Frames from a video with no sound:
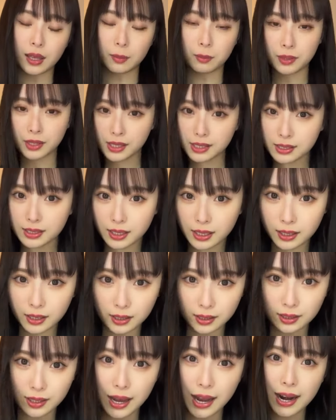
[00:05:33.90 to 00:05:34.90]
いや皆
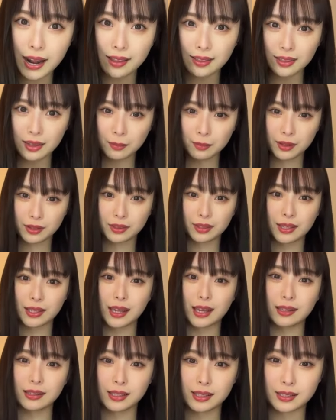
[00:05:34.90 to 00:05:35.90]
さん改め
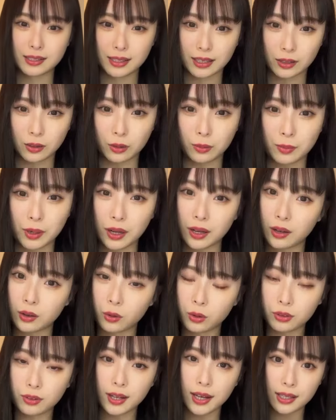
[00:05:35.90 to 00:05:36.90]
てなんですけど、まあ、
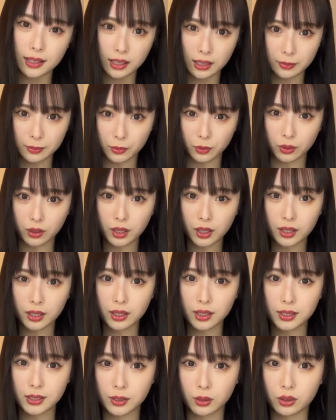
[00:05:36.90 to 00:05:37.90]
この間も
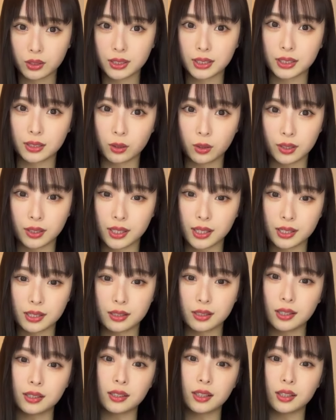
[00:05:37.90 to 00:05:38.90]
少しお
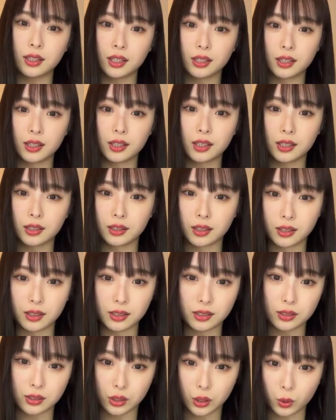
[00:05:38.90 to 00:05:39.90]
話しさせていただいた
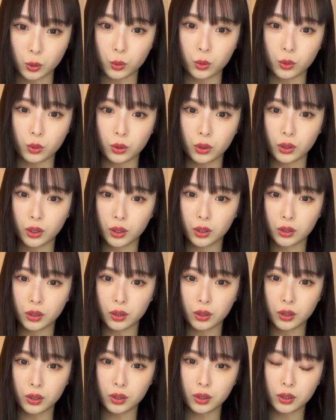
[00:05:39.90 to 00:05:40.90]
んですけど
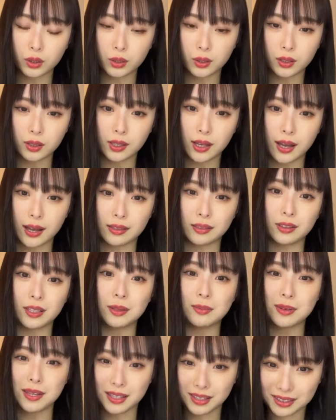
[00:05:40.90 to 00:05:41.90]
あ
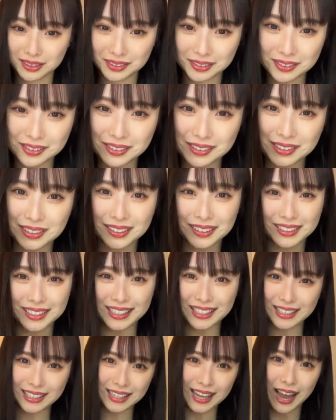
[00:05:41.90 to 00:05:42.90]
のイベント本当
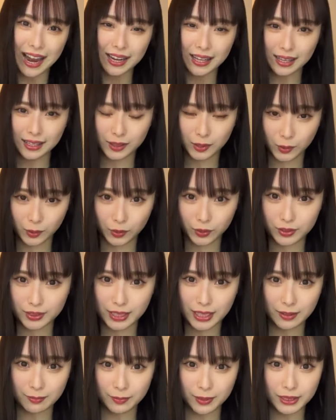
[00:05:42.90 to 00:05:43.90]
にありがとう
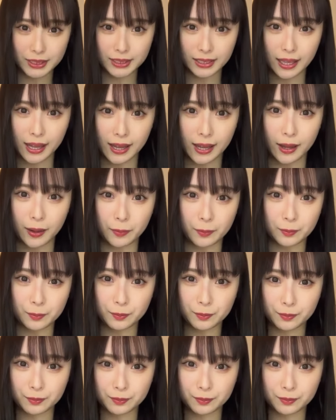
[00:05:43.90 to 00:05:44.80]
ございました